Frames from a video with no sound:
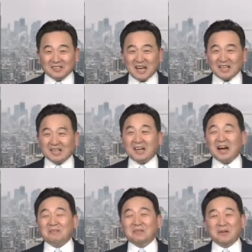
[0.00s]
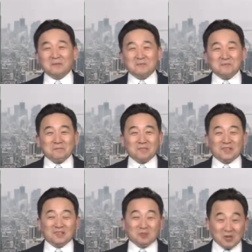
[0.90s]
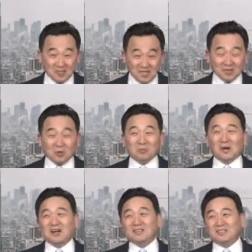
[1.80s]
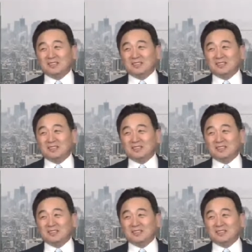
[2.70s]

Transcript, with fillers: 达赖喇嘛，转世灵童吧。